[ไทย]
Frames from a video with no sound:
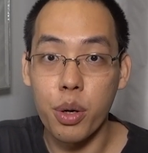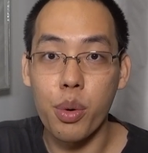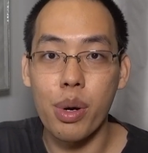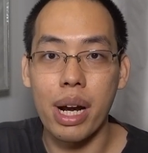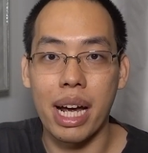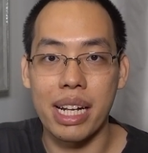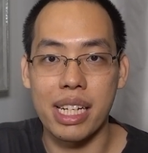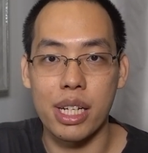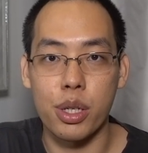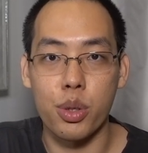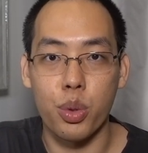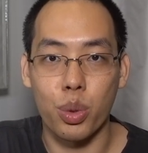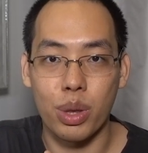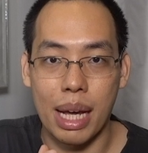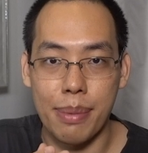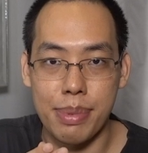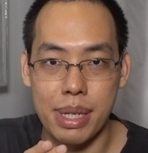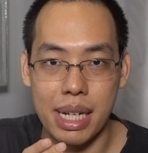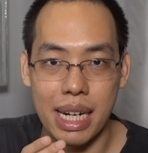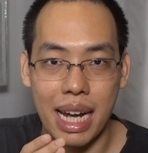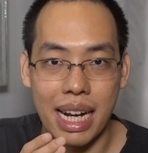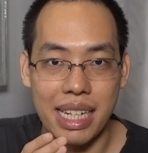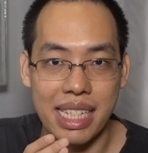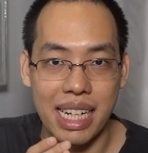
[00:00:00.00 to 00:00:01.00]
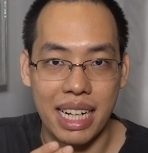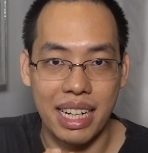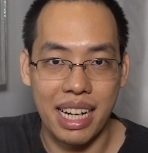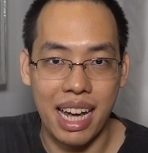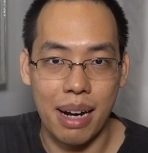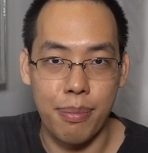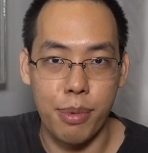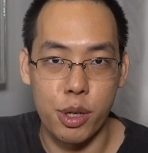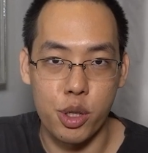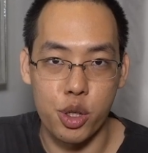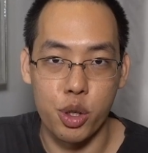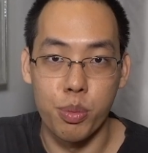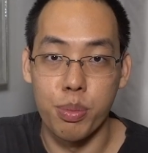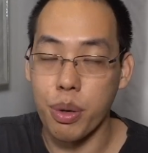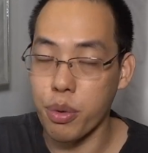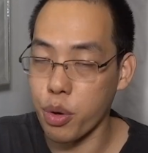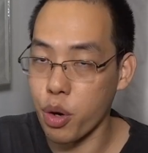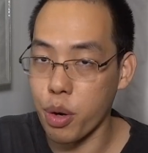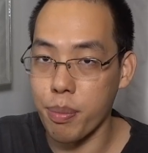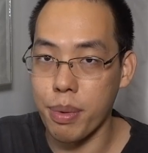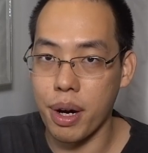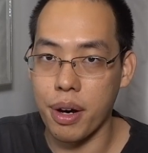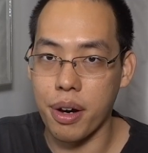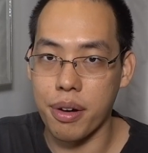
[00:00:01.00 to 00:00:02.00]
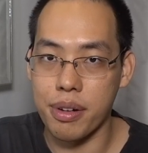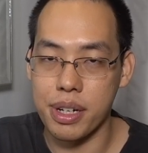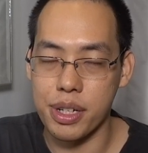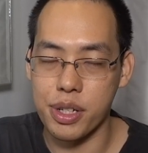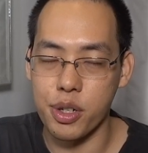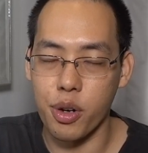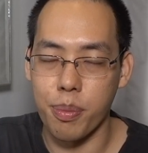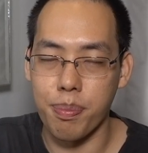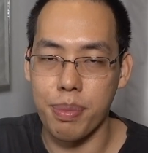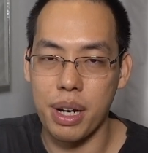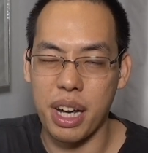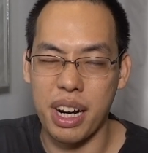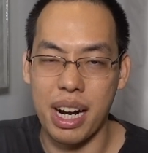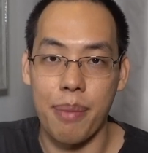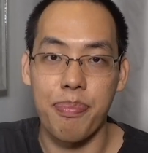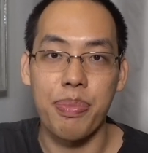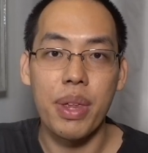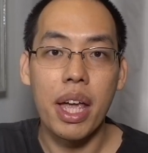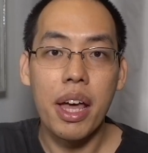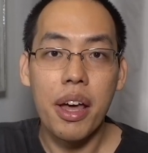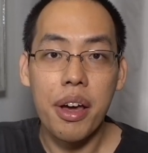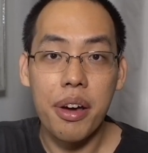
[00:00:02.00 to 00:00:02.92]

คุณอาจจะอยู่ตามสถานจัดการประชุมหรือโรงมหรสพนะครับ